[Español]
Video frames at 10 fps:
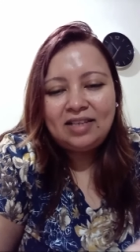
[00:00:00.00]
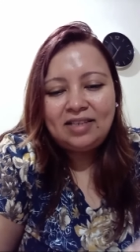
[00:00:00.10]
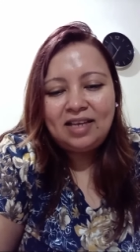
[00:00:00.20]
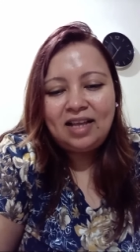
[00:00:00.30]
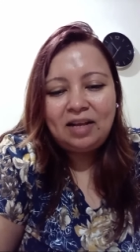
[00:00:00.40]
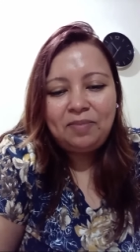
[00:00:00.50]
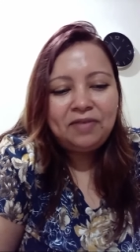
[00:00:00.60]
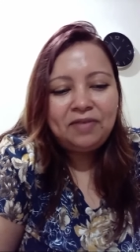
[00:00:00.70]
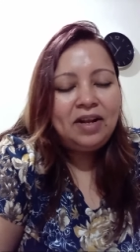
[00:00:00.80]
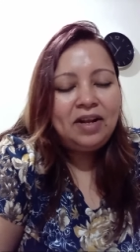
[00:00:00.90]
Así que anda al
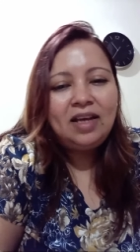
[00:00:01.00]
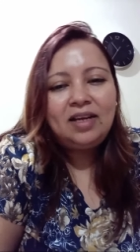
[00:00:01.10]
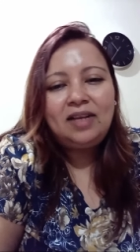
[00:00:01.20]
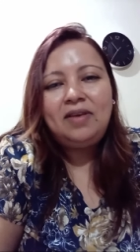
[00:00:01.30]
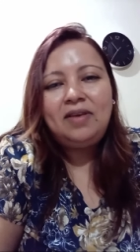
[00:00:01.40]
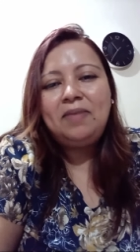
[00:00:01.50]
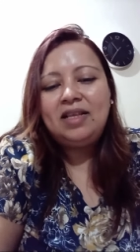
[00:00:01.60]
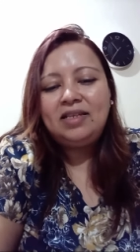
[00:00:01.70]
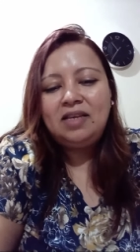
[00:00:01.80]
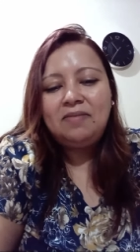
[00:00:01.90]
perfil, escribime y
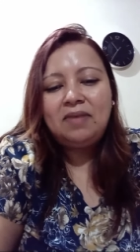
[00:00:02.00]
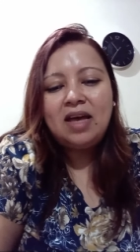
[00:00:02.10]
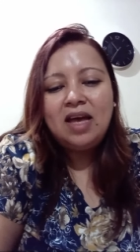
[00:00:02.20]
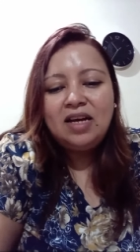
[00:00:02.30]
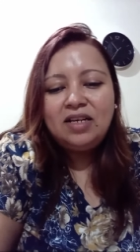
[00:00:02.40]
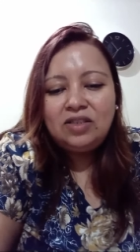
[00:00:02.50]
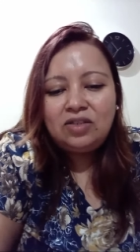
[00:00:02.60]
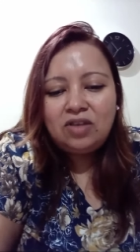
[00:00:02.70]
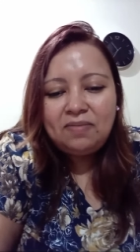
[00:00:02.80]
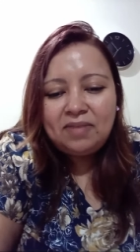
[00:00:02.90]
decime
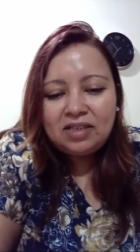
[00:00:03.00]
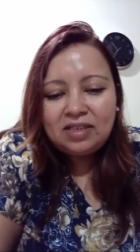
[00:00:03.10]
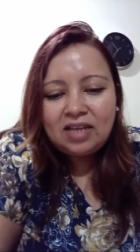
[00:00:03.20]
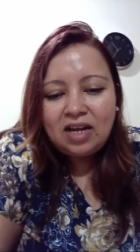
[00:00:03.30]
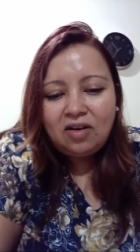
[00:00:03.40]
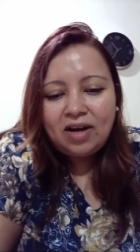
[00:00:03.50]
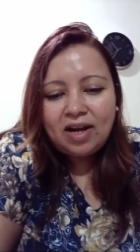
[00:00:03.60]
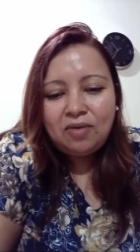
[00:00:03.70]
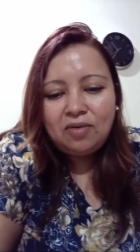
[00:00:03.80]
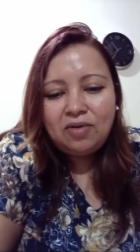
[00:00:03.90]
soy Marcelo
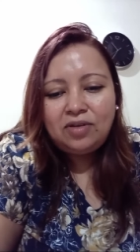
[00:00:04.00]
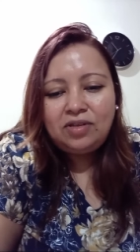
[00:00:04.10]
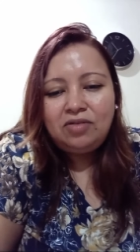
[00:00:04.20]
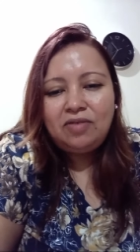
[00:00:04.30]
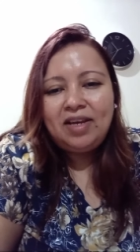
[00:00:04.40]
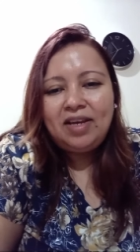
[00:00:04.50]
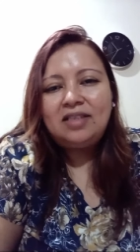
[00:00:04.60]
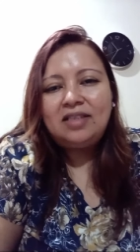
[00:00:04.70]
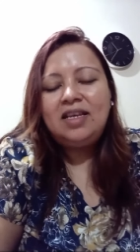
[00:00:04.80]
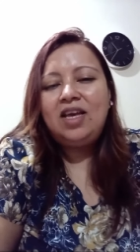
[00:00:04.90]
Araujo de Nueva
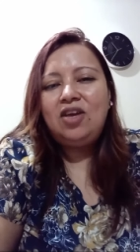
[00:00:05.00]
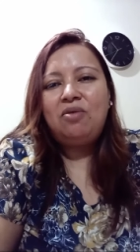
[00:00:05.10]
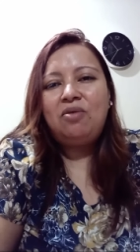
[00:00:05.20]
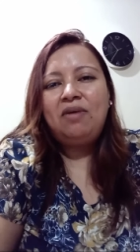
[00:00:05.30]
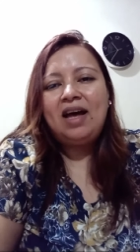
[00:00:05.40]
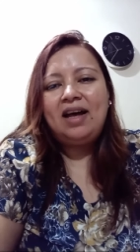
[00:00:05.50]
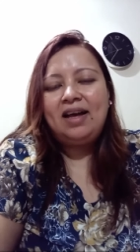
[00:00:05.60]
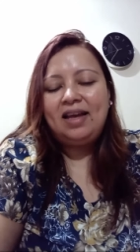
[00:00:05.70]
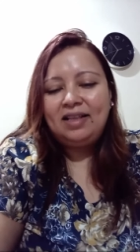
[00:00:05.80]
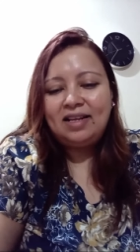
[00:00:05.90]
Jersey y yo voy a
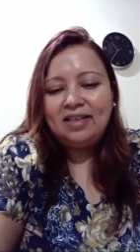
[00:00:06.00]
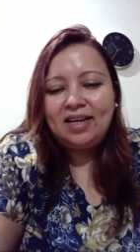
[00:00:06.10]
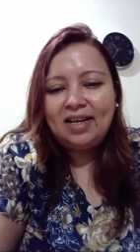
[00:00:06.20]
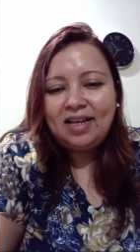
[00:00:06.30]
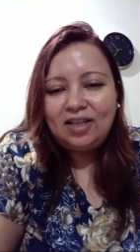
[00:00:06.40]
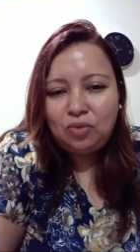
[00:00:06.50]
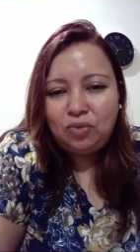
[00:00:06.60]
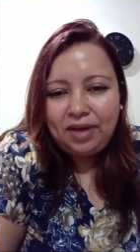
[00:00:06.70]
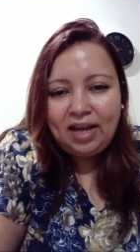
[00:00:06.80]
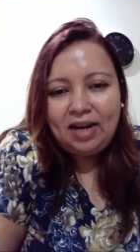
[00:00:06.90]
entender que
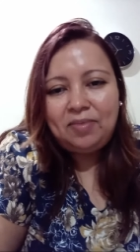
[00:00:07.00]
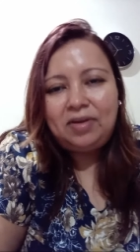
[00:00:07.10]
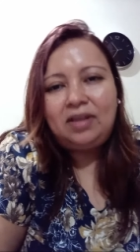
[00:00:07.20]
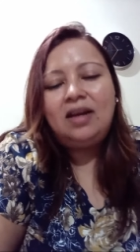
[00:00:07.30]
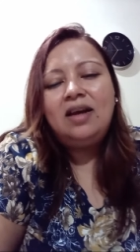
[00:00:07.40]
tú eres, ¿verdad?